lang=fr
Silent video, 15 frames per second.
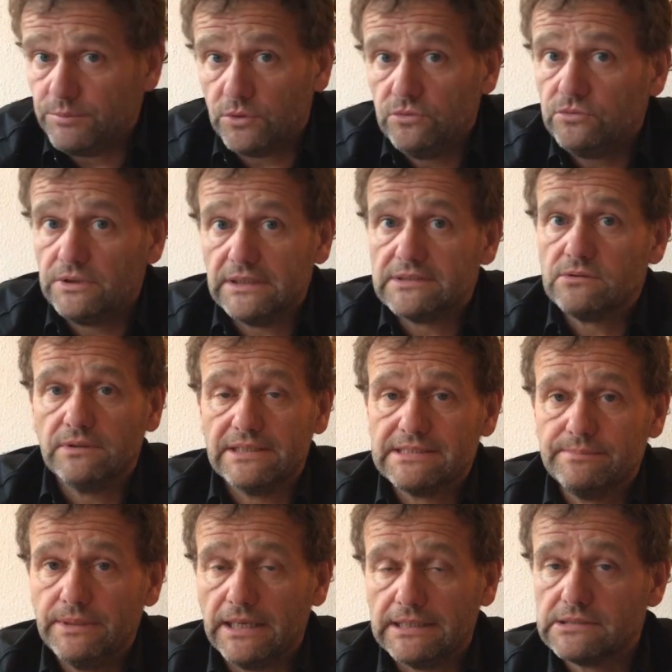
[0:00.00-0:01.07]
Pour nourrir son
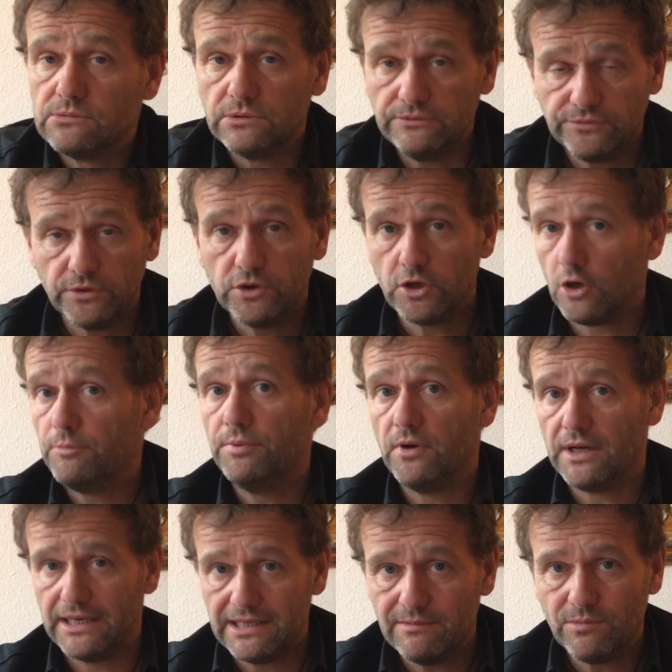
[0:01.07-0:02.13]
inspiration, il faut
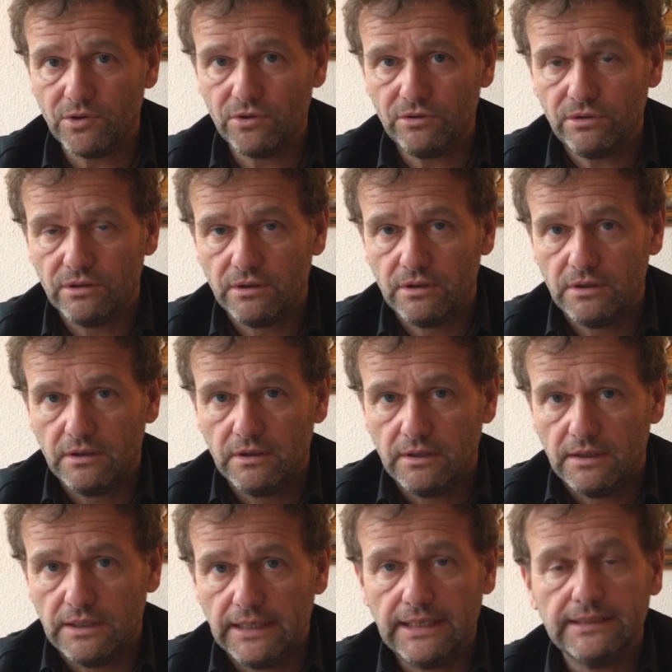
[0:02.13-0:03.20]
corporellement
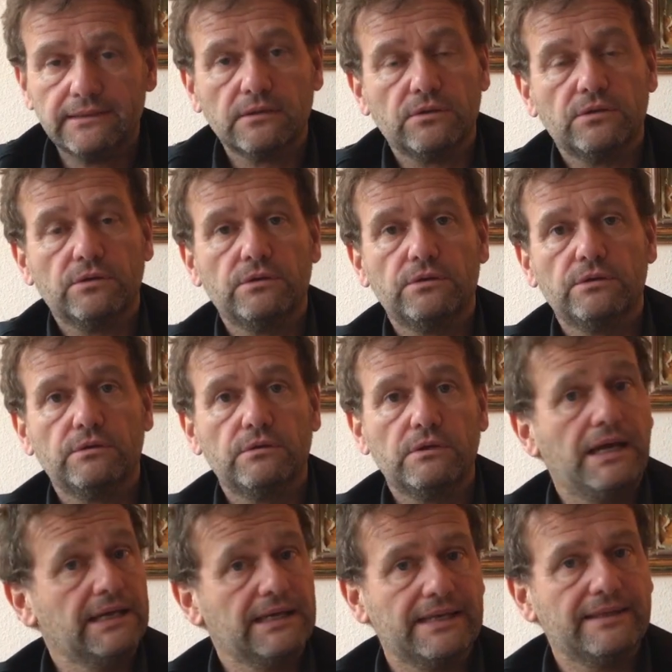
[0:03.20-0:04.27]
être
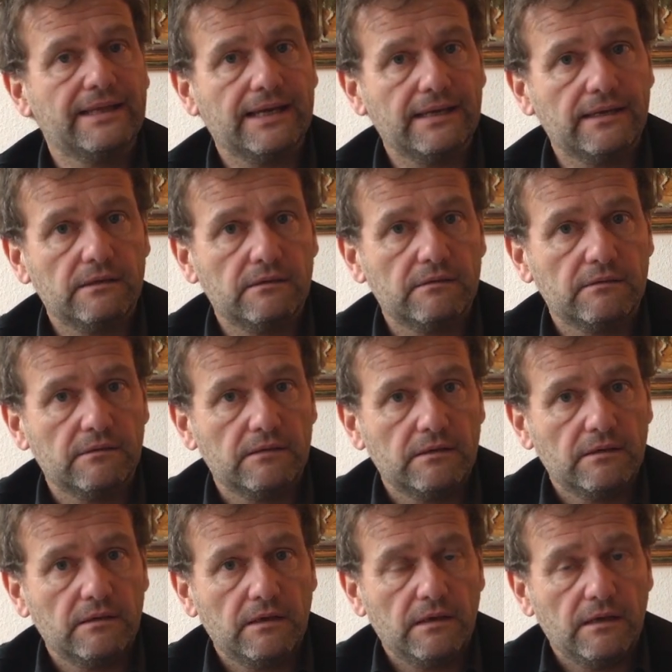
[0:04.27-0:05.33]
un canal.
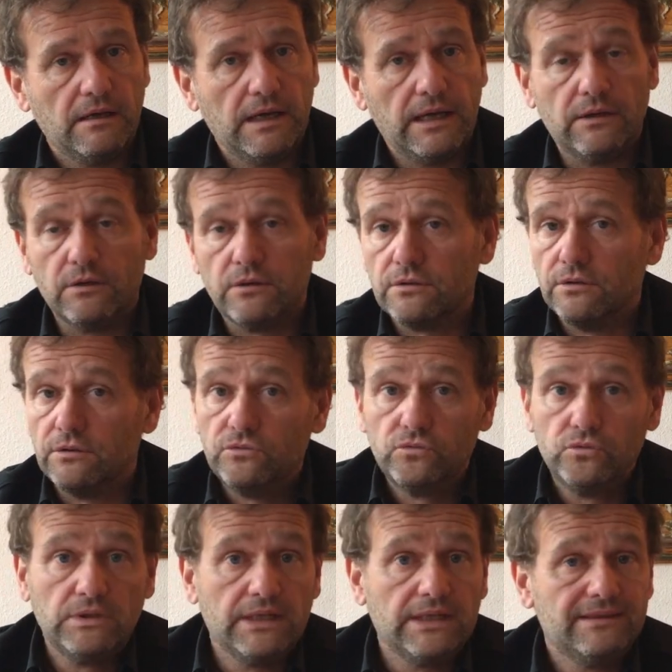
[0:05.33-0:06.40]
Alors
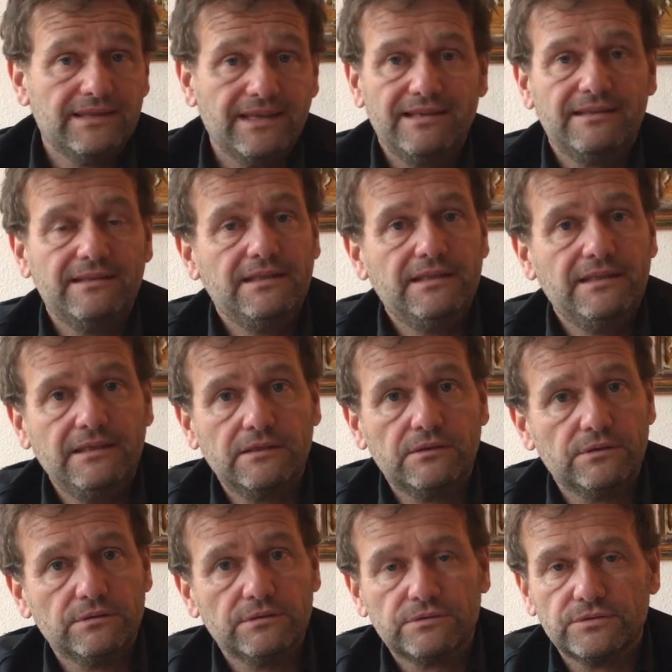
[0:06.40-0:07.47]
toutes les techniques,
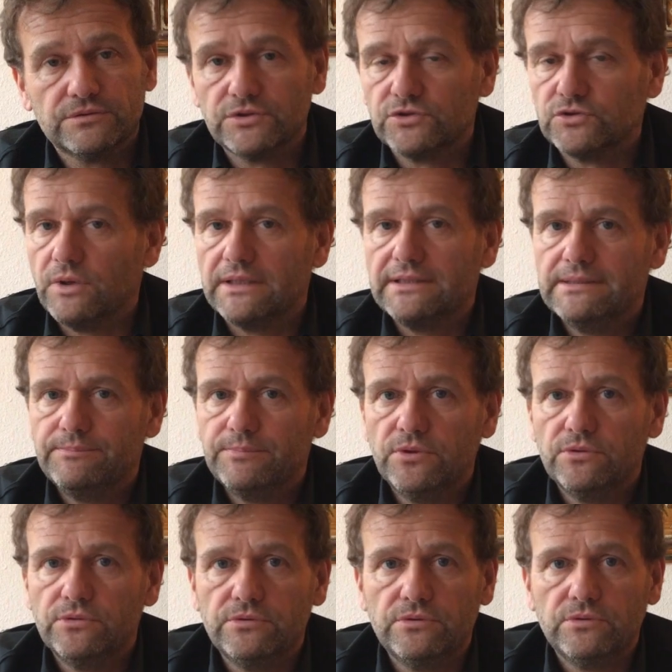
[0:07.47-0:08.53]
que ce soit
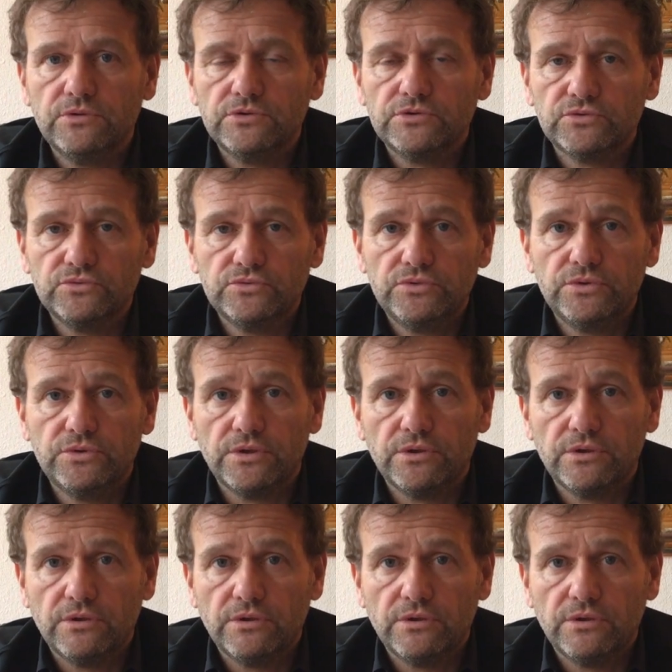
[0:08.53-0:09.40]
d'hypnose ou